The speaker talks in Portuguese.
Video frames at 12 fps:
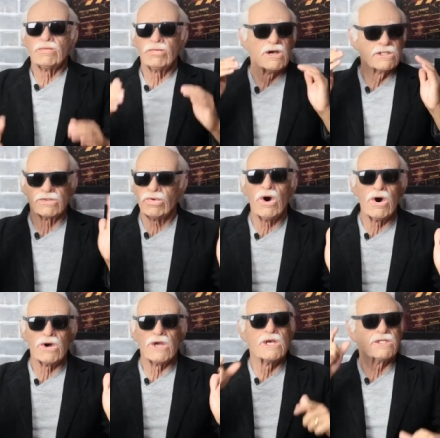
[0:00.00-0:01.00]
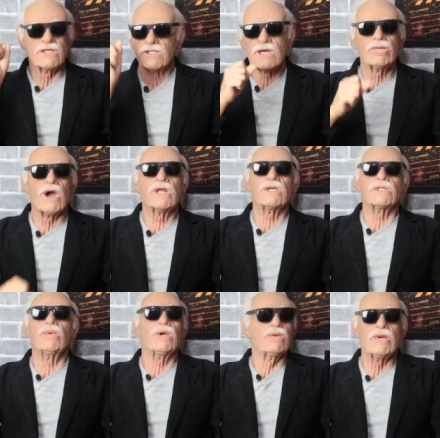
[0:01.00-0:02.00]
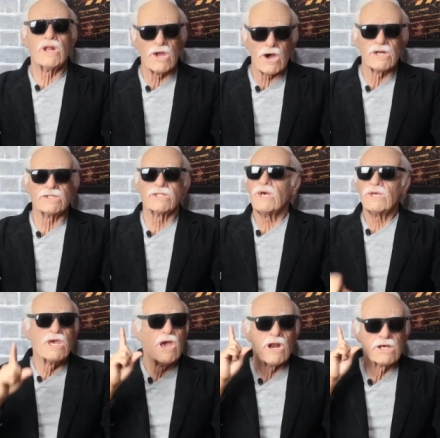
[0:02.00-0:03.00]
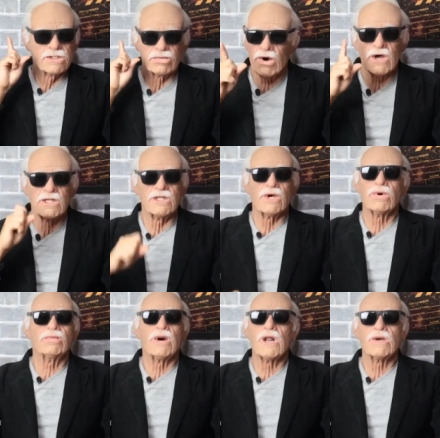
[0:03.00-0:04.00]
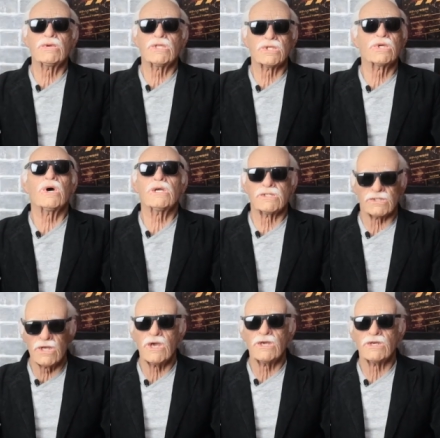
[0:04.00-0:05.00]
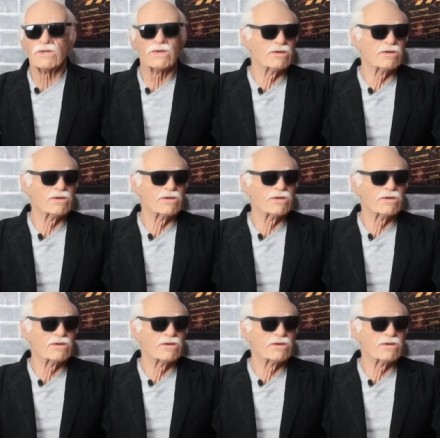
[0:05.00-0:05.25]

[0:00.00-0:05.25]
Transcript: Mas vô, existem moedas muito melhores e elas podem derrubar a Bitcoin sim.